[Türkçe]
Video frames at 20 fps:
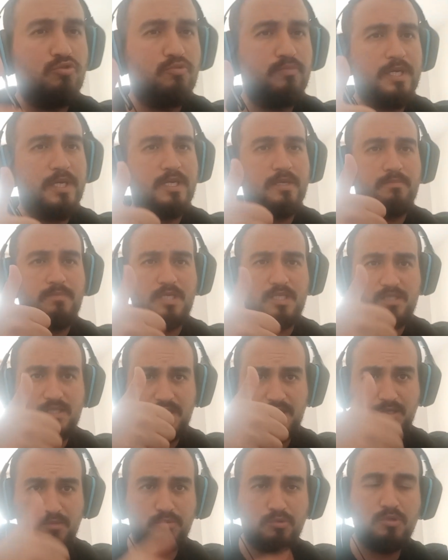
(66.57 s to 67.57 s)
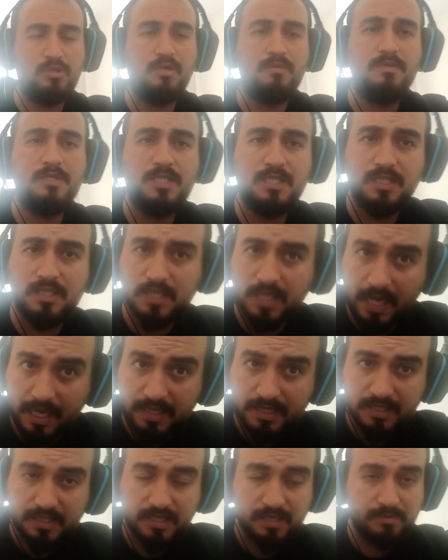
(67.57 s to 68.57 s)
beğenip destekte bulunabilirsiniz.
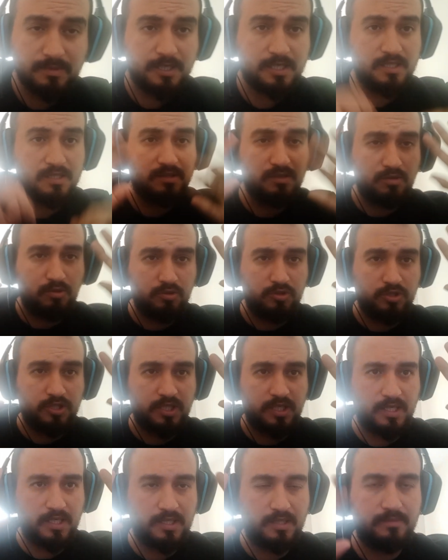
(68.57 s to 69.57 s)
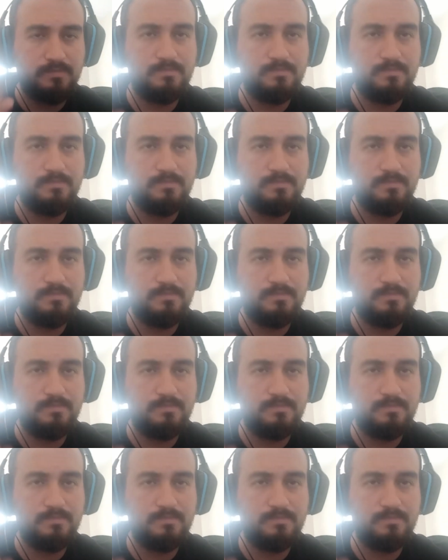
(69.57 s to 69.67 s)
Kendinize iyi bakın. Hoşçakalın.